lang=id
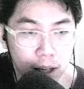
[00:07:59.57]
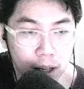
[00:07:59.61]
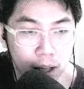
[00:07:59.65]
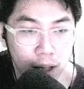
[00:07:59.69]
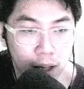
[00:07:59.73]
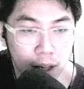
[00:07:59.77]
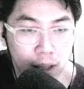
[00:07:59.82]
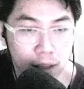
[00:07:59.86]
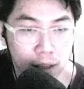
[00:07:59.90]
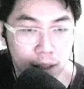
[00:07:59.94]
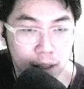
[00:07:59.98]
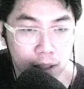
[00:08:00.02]

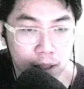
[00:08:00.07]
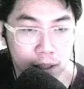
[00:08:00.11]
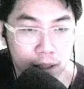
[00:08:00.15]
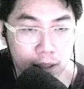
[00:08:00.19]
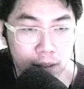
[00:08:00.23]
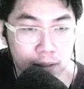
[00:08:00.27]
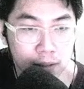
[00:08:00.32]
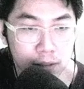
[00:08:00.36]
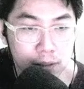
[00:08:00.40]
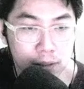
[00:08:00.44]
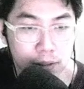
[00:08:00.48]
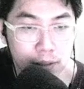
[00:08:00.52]
rednya
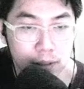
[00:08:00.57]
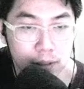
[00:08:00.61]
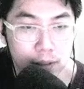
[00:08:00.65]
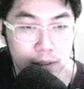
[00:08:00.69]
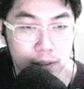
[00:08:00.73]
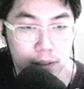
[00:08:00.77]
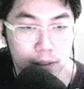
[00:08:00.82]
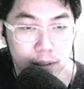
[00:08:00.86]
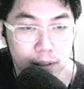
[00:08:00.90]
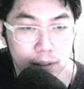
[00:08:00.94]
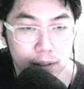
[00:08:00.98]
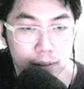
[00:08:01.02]
gitu
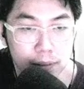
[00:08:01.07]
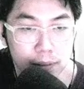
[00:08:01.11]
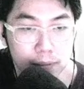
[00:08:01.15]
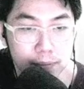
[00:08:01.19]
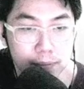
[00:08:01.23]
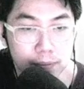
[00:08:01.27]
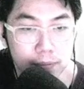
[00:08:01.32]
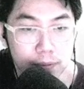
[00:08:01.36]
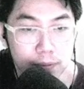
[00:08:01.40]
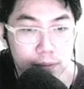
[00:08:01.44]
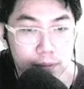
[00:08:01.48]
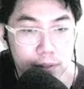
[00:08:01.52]

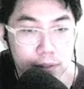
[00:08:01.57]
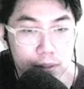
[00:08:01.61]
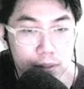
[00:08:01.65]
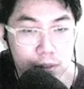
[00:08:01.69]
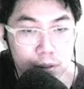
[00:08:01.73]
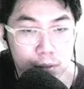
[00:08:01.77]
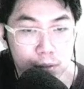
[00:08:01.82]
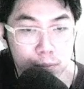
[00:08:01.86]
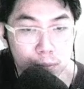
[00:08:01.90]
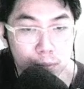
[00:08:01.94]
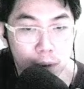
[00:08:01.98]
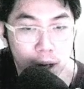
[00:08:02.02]

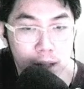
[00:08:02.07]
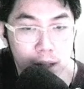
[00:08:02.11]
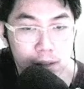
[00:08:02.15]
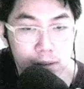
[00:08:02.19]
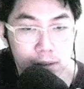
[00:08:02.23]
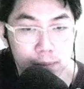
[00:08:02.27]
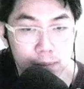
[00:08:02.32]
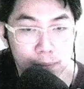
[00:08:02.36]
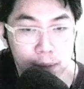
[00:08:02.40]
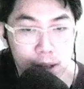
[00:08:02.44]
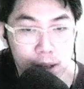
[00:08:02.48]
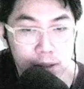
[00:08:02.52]
supply
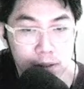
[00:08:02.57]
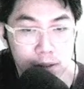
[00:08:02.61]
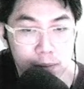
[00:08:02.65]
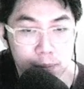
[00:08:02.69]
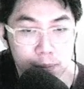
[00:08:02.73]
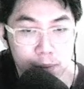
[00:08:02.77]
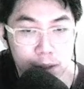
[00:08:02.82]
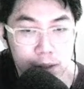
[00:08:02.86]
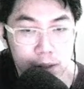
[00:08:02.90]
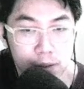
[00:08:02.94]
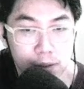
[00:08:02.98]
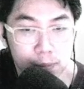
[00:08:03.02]
supply
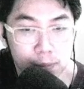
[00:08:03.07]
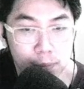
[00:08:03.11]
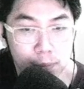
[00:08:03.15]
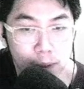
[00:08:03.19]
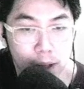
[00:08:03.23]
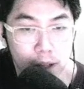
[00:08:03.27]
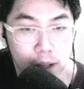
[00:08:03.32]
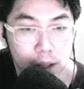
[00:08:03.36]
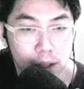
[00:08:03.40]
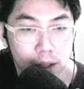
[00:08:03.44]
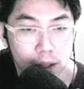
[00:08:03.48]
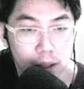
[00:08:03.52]
supply
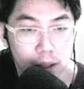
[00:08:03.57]
supply